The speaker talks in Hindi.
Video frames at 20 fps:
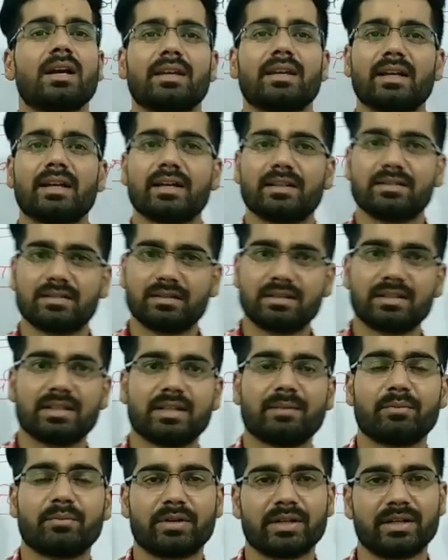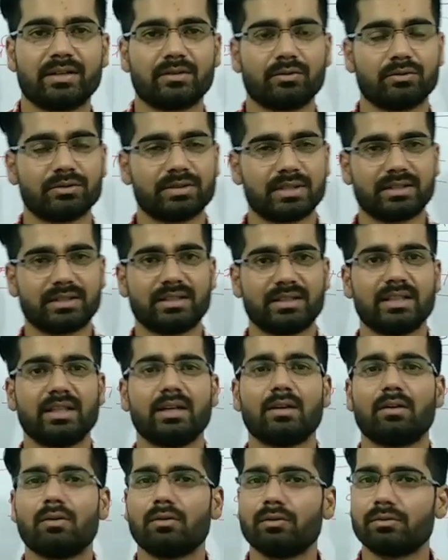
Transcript: या जितनी इंपॉर्टेंट हो सकती हैं